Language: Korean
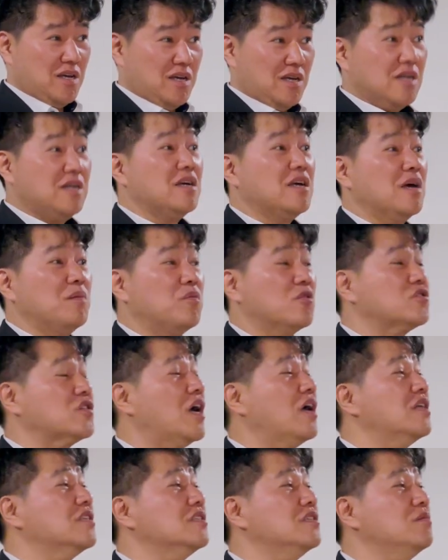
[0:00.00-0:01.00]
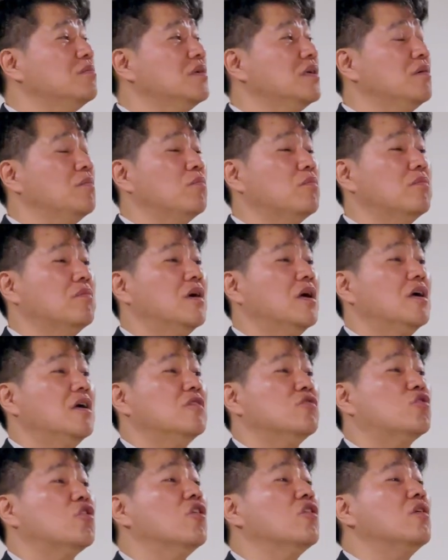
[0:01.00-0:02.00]
그게 목사님이
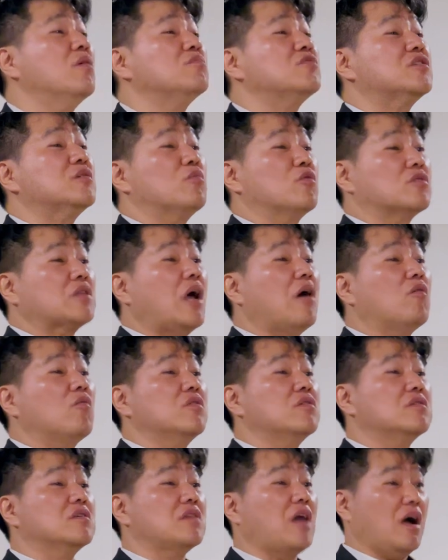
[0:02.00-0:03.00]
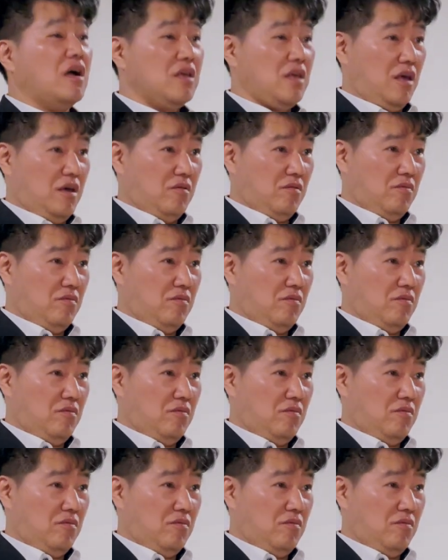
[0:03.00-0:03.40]
뛰어넘지 못하고 있는 한계.